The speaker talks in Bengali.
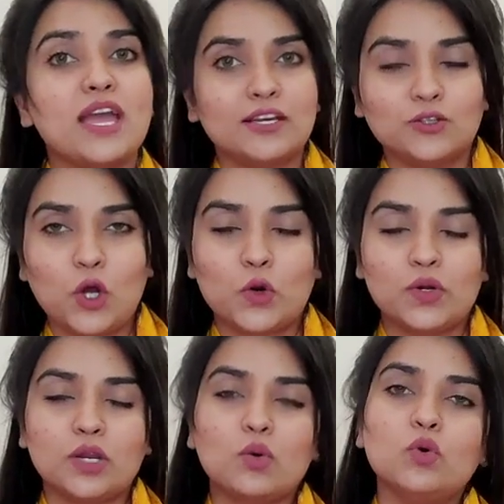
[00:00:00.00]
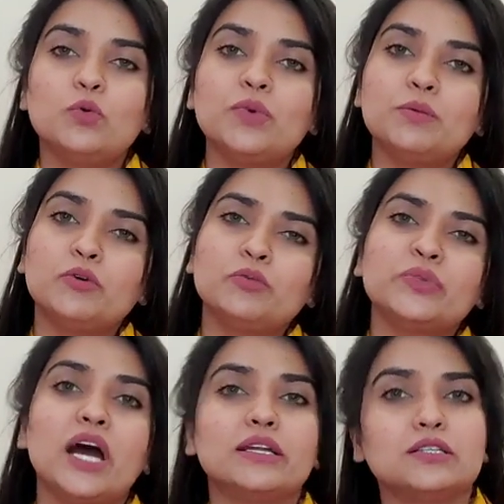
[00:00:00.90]
এক এক ধরনের কোনো বেবি খুব
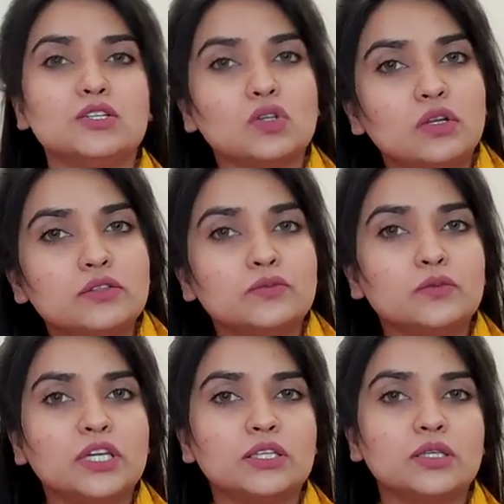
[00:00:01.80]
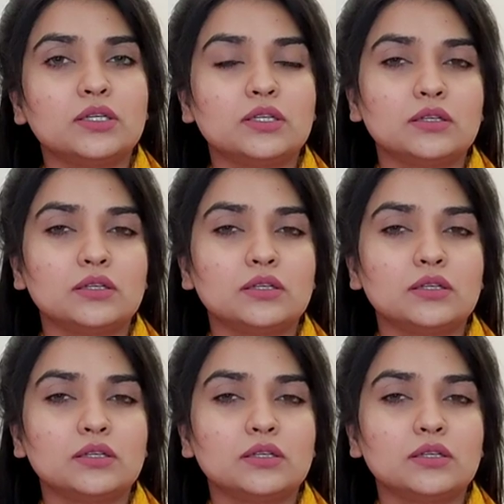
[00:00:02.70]
তাড়াতাড়ি সলিড ফুড খেতে